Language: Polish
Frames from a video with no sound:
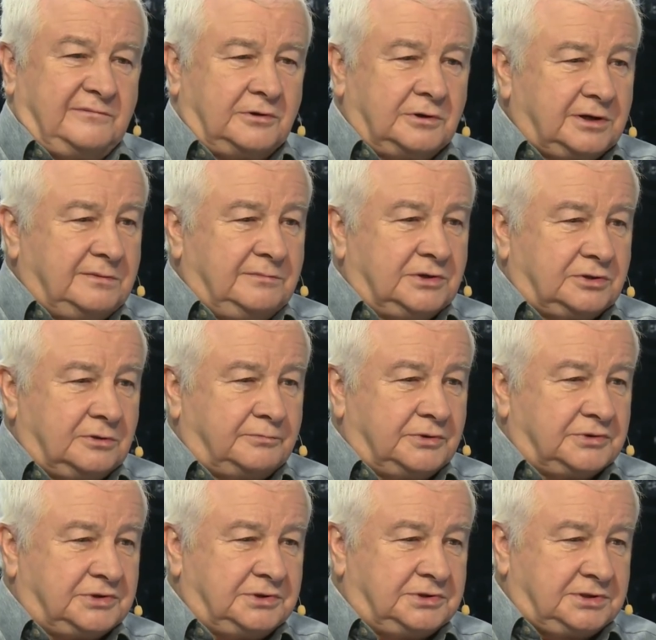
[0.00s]
Wrogiem jest
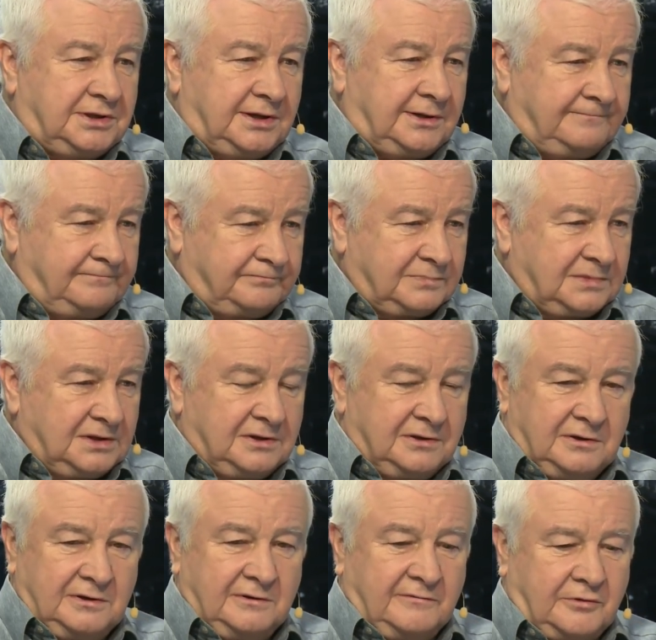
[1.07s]
opozycja,
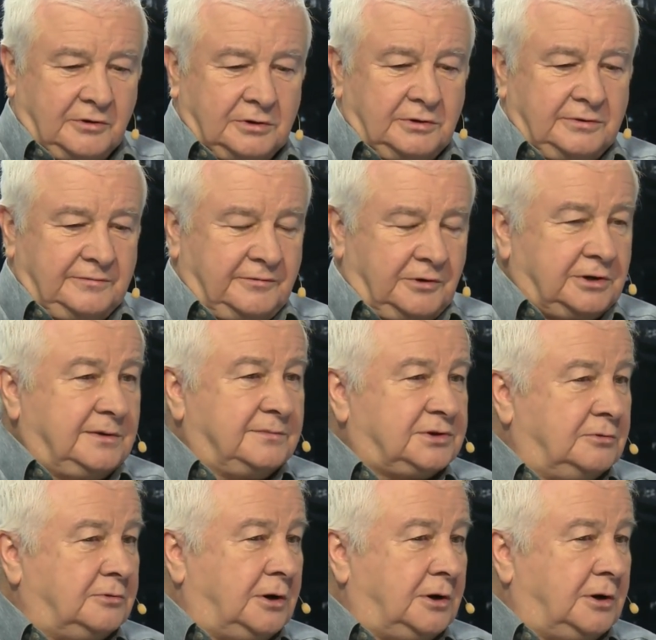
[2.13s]
wrogo, wrogiem są